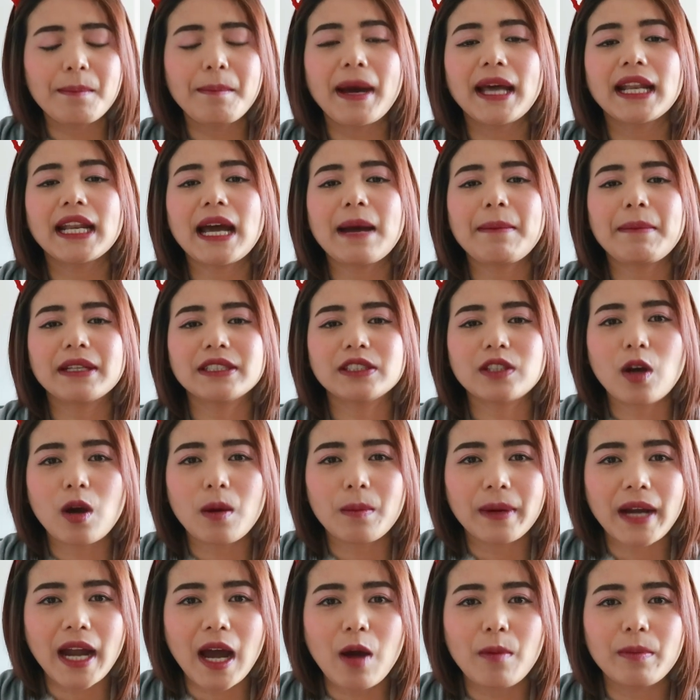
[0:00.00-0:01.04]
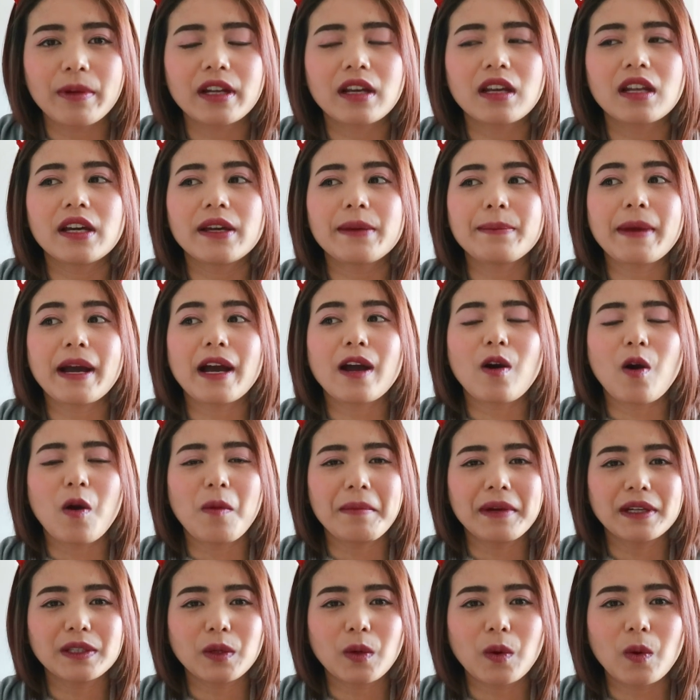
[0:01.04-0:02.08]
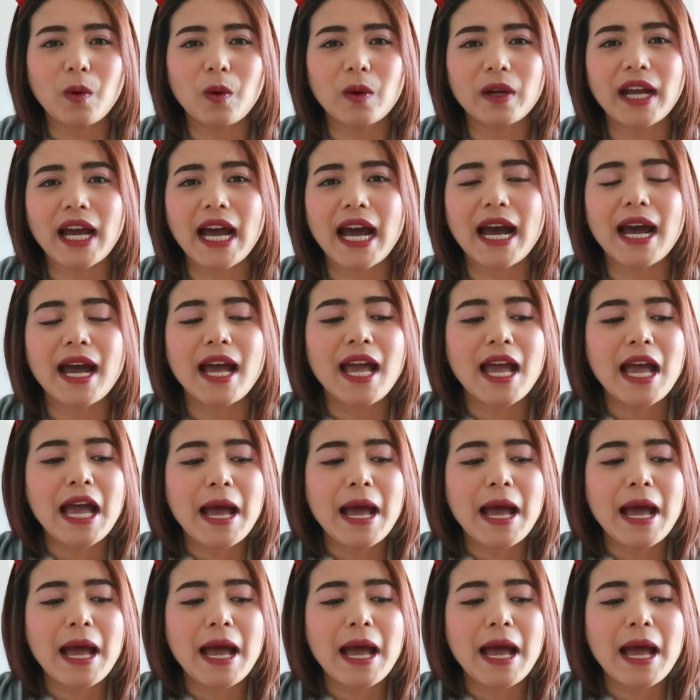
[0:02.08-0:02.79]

มันนะคะมาชอบเรา มันก็เลยมาขอเบอร์โทรนะคะ